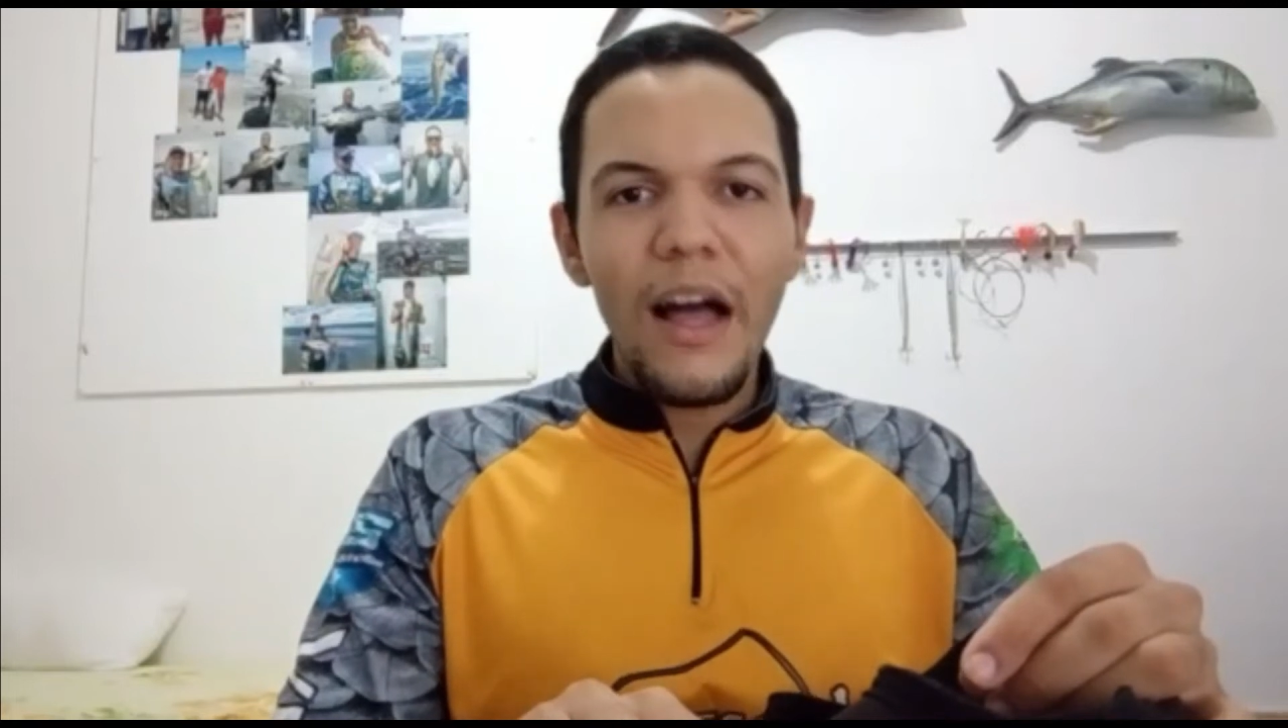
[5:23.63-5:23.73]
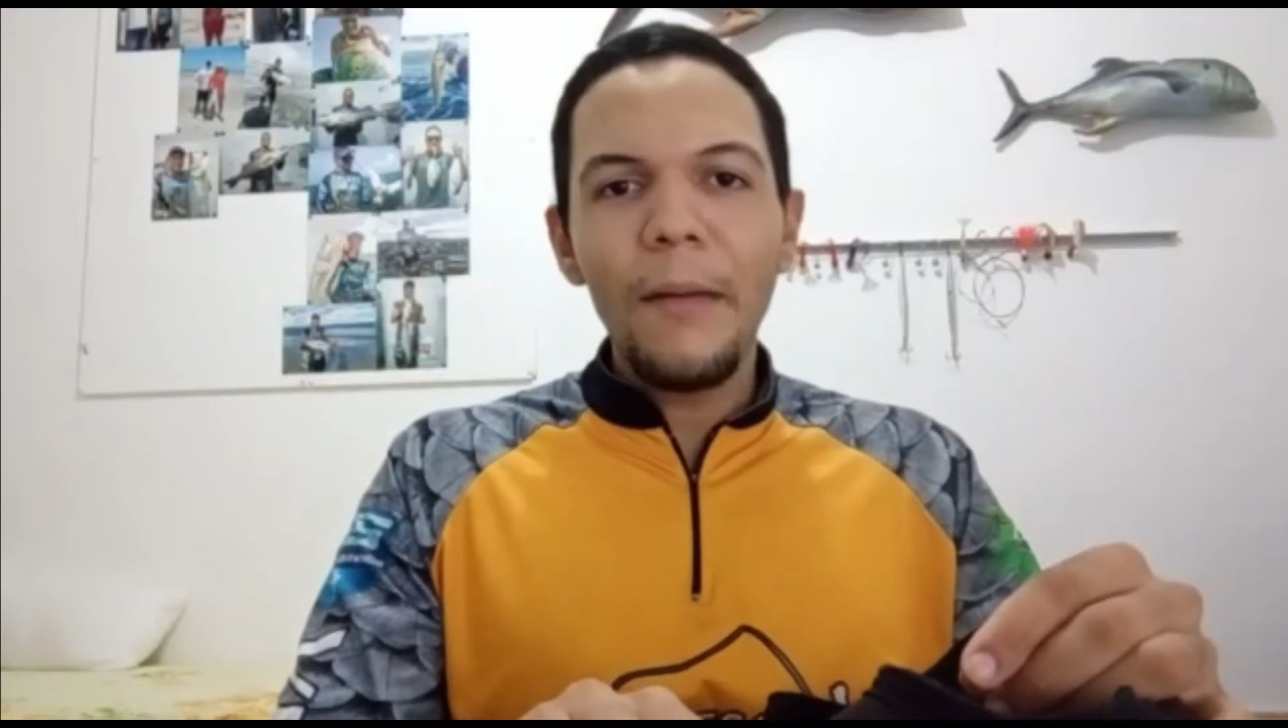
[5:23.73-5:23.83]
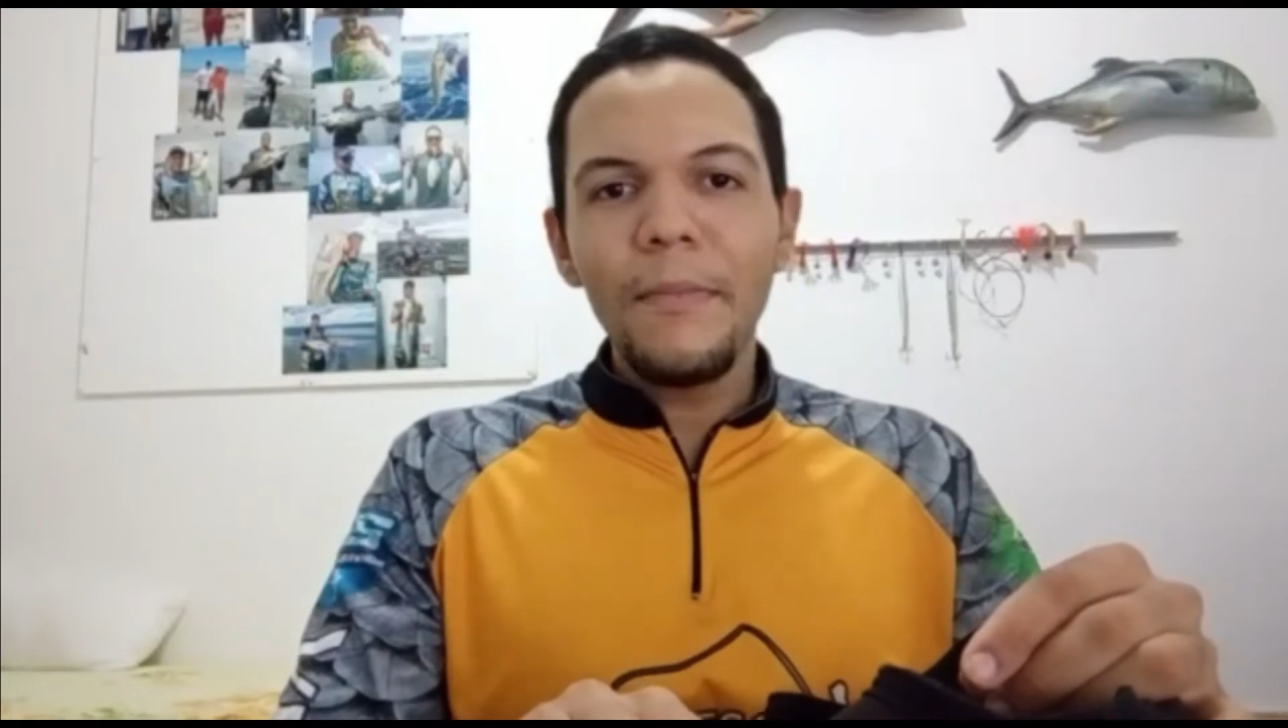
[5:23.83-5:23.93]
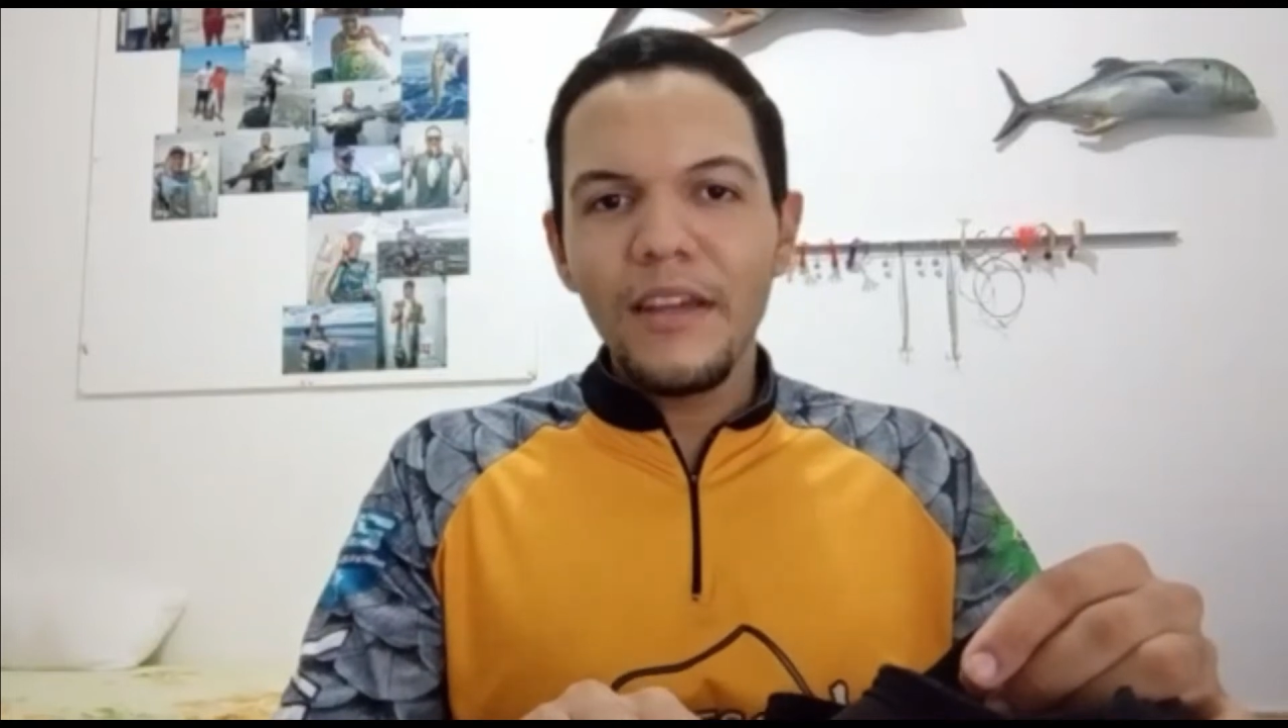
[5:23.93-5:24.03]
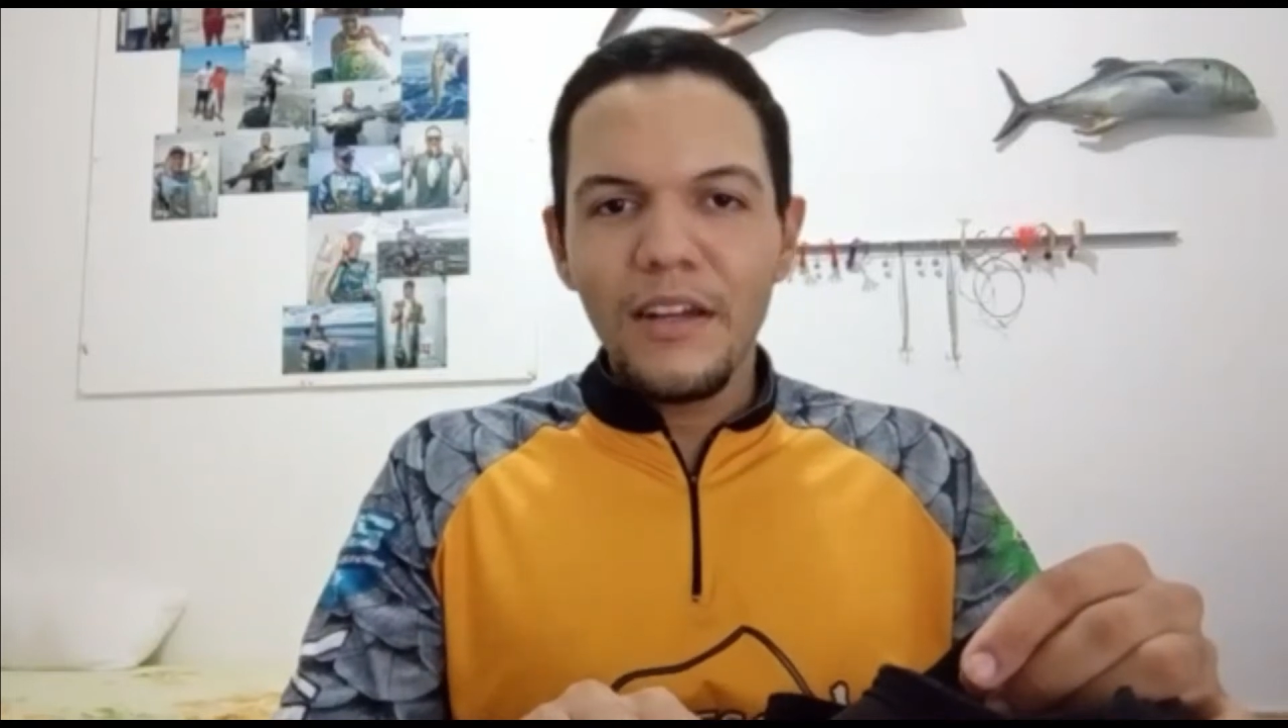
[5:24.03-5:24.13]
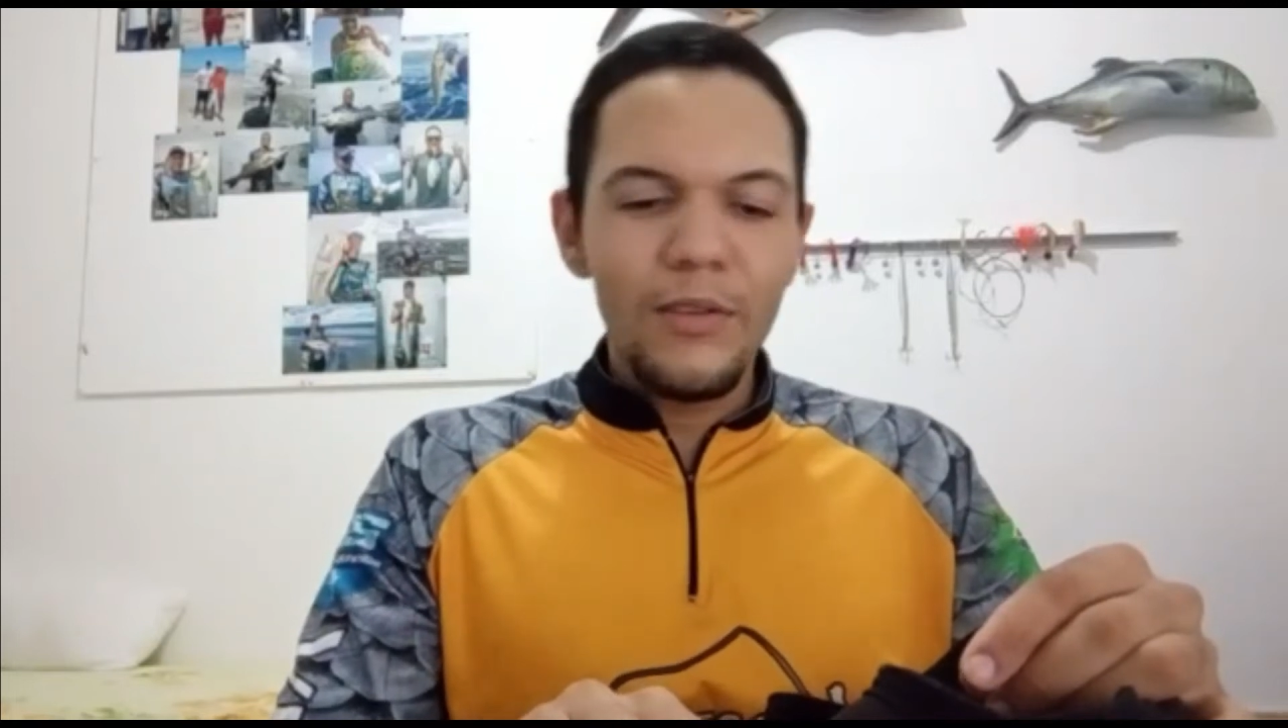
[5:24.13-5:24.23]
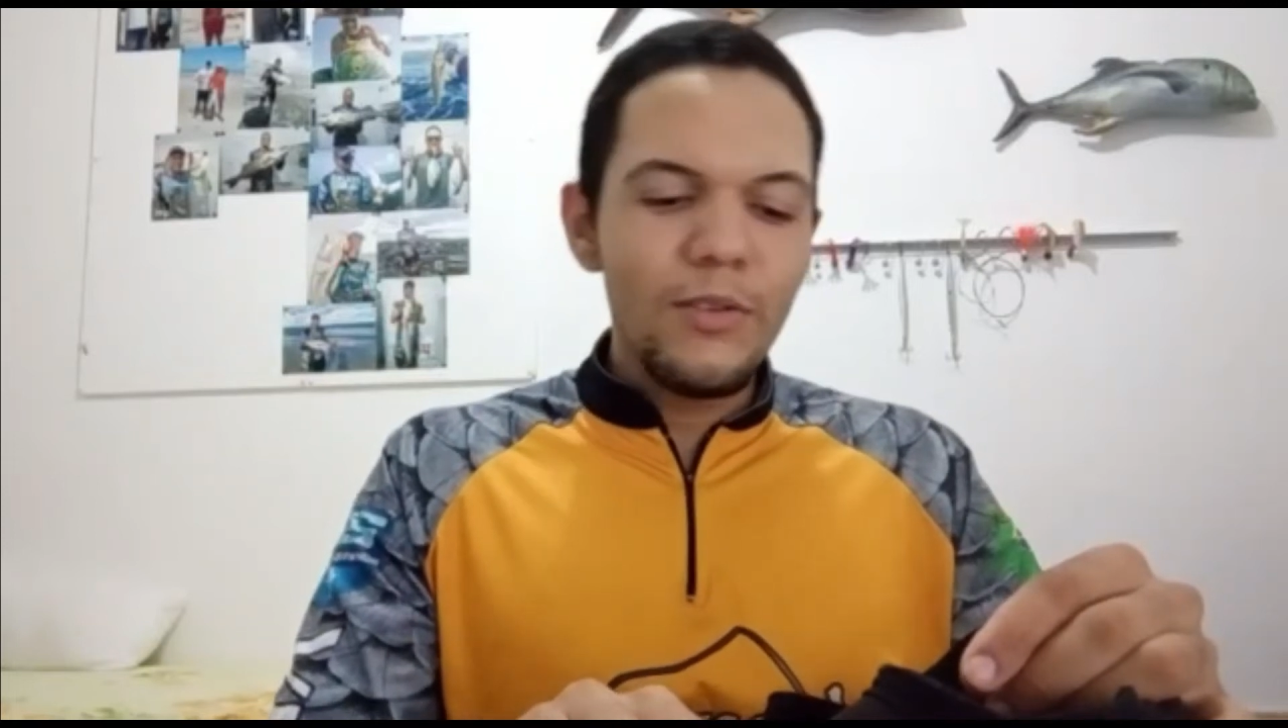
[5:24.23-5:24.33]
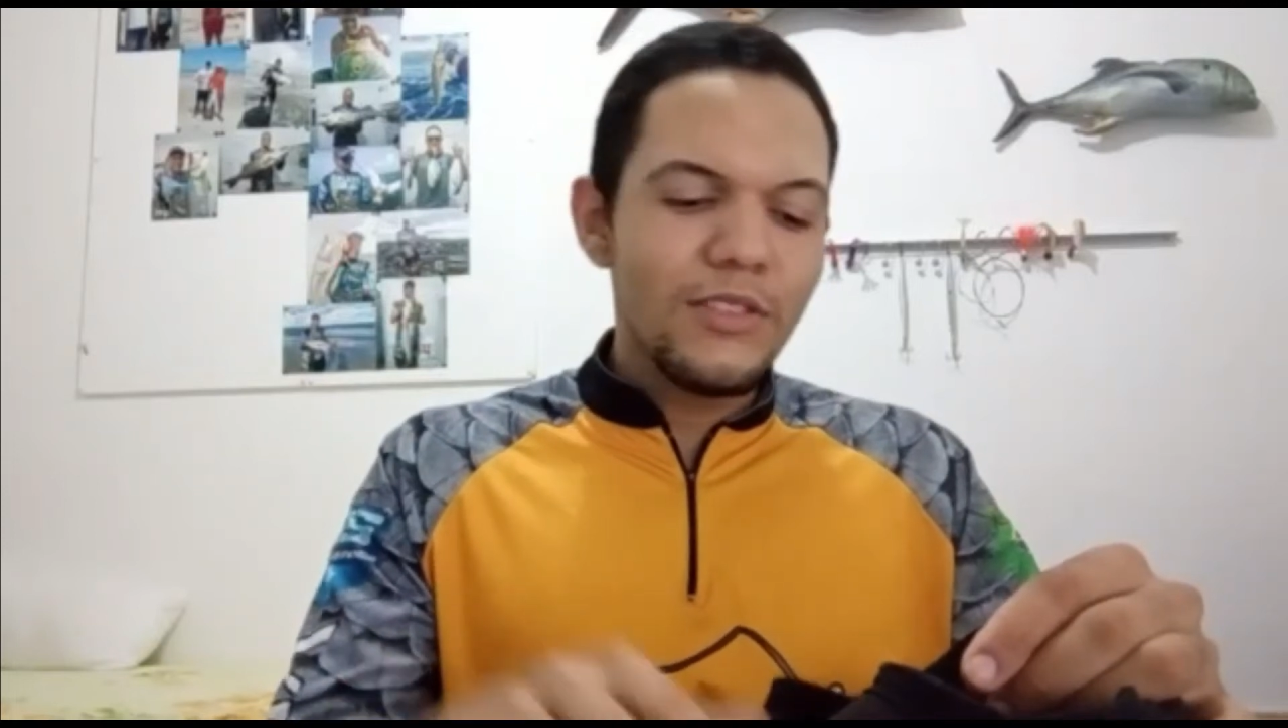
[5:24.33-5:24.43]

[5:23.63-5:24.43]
amigão,